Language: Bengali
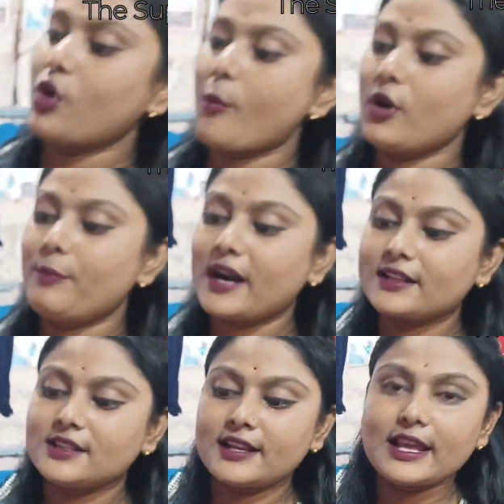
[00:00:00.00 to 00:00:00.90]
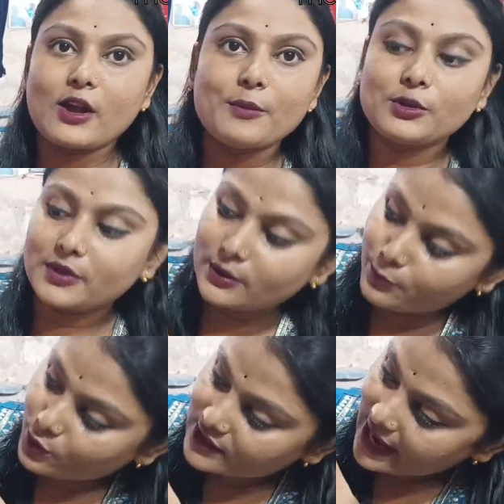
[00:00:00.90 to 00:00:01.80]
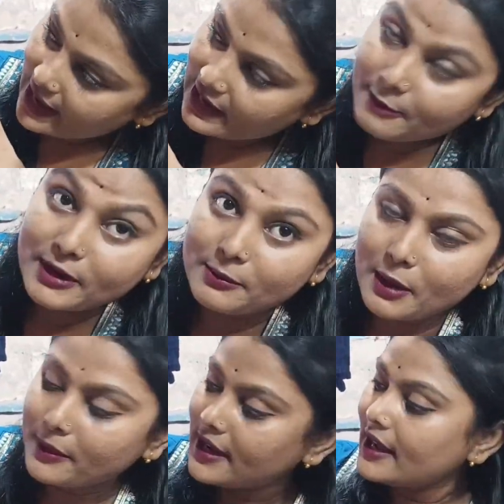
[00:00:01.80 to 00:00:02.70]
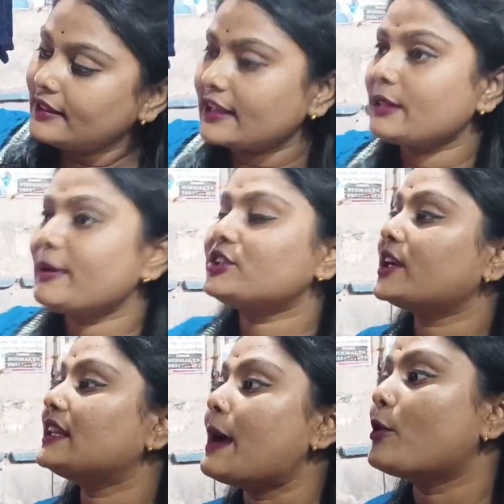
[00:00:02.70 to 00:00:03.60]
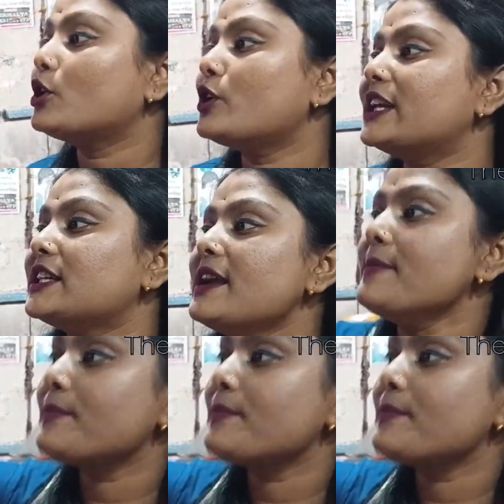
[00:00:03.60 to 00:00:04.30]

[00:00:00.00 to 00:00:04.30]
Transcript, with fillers: ডবল পার্ট আছে এই দেখো আমি তোমাদের পুরো দেখালাম এইভাবে দেখতে পাচ্ছ এটা দাম কত আছে